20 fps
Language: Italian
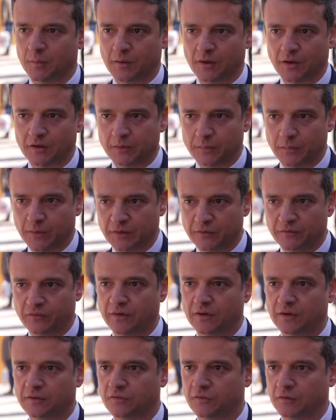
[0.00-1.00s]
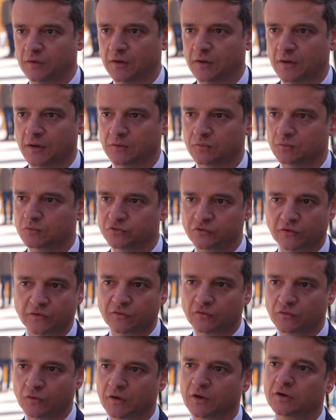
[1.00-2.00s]
parla di pianificazione
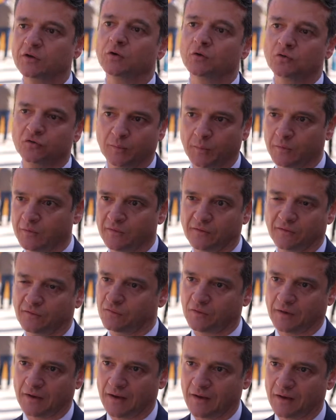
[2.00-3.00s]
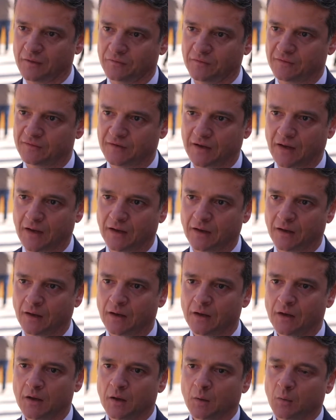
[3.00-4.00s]
successoria e di ottimizzazione fiscale.